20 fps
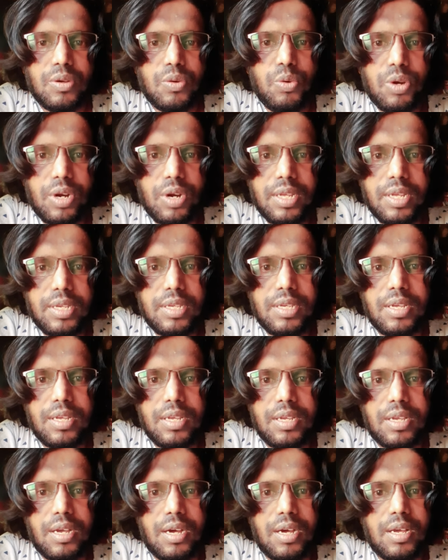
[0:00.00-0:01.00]
ஊரடங்கு
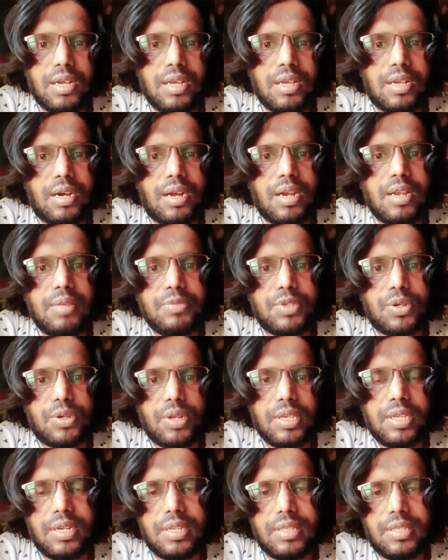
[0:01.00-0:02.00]
கா காலம்
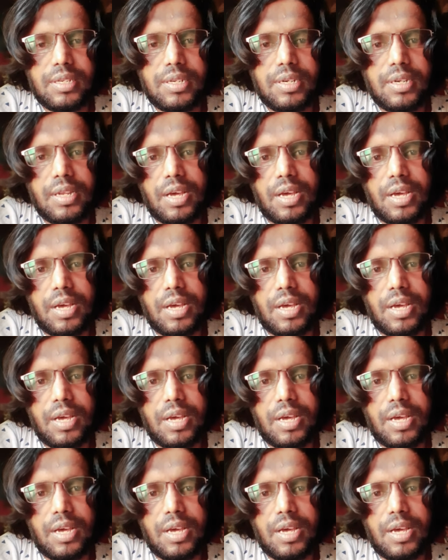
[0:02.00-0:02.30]
தொடங்கி கிட்டத்தட்ட